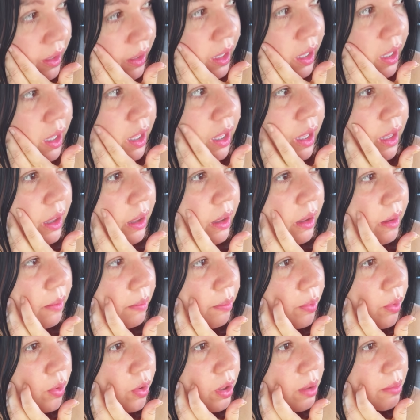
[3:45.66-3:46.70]
Eh,
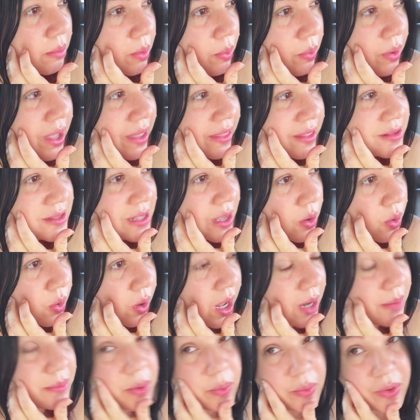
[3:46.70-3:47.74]
porque me voy a
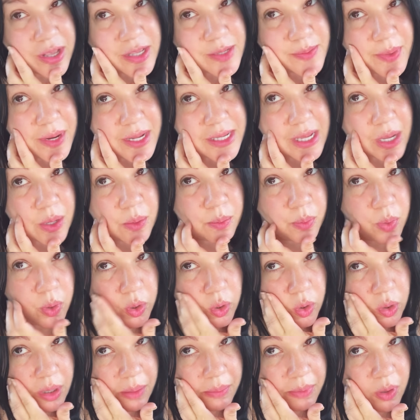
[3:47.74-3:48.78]
desahogar y me voy a expresar un
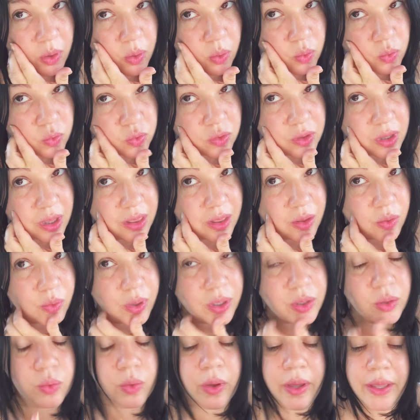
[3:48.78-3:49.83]
poquito también con usted en
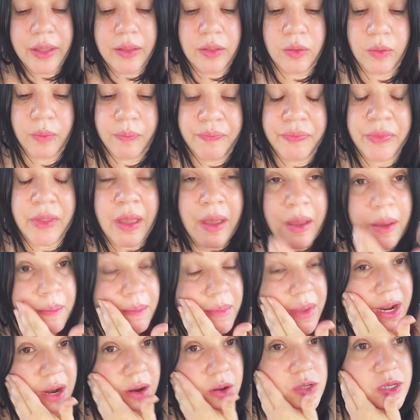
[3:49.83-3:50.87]
cuanto a esto.
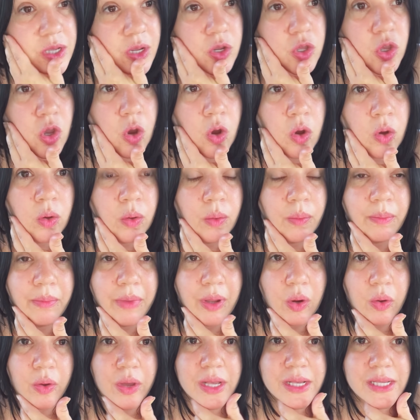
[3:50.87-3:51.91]
Miren, los senos yo
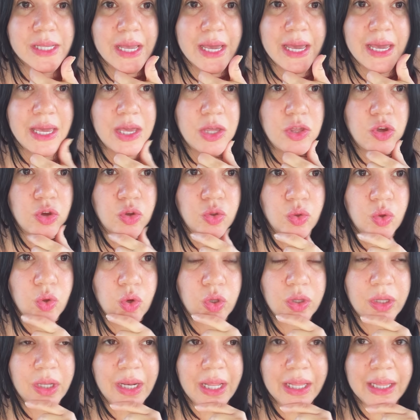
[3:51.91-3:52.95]
me lo hice y yo no
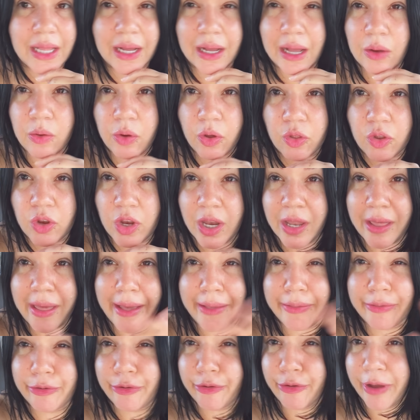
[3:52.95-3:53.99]
lo tenía tan aguado ni
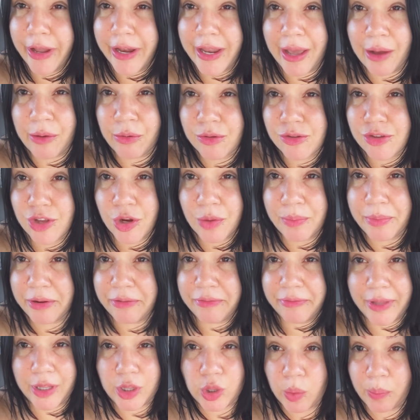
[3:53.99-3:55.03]
nada. Yo quería un océano
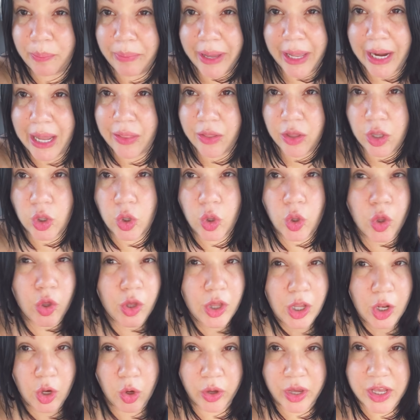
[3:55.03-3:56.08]
perfecto, parado y todo,
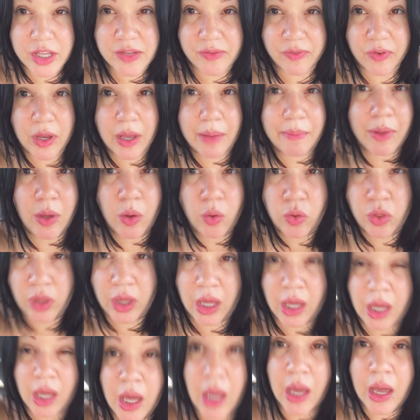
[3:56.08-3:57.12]
y lo que hice fue que me
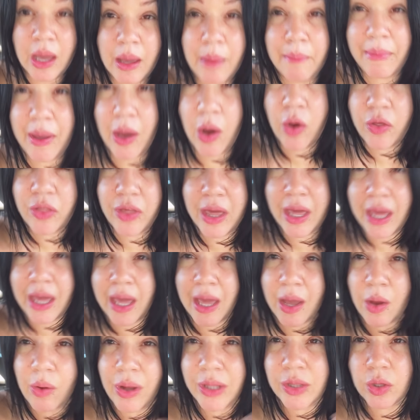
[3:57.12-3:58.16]
jodí. Me jodí
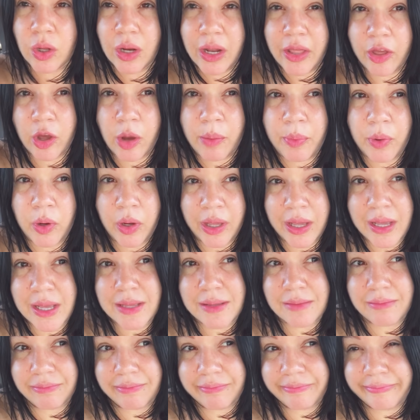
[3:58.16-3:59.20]
en cuanto le digo porque...